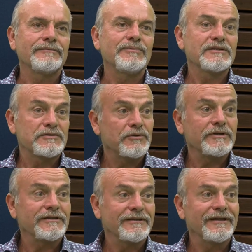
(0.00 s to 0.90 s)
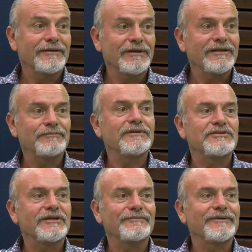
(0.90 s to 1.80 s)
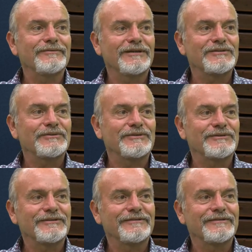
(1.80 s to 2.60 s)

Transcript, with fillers: Bir sonrakini hemen iple çekmeye başlıyoruz.